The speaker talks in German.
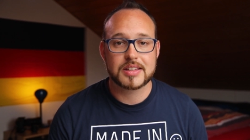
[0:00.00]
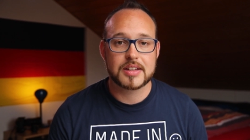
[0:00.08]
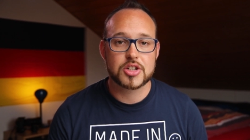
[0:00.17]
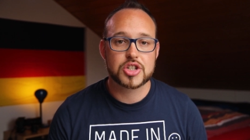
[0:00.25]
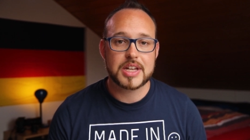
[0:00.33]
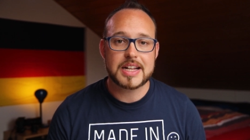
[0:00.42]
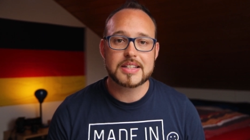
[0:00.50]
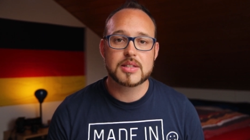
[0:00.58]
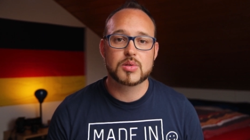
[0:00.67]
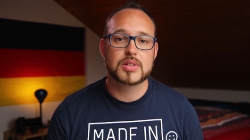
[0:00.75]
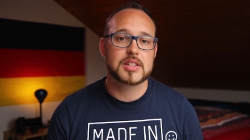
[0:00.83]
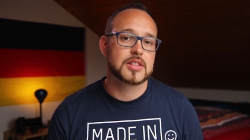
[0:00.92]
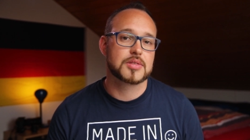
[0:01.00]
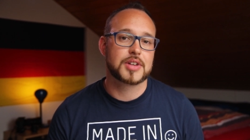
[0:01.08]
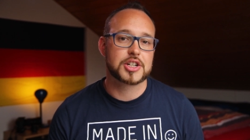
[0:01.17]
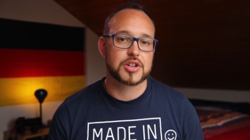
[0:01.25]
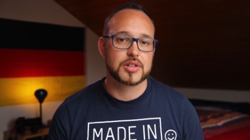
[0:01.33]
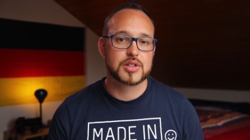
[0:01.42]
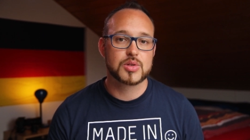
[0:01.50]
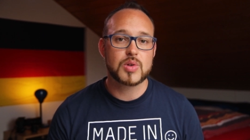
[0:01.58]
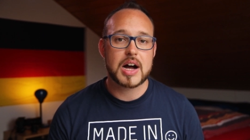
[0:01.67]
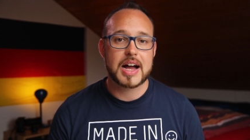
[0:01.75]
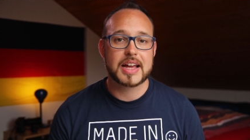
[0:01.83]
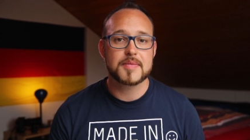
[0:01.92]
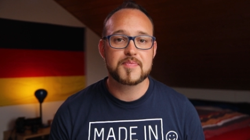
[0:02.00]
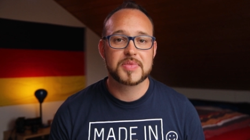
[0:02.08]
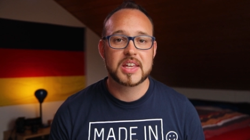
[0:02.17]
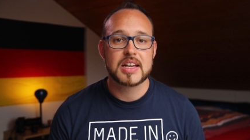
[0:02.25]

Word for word: dann stellst du diesen Threshold so ein,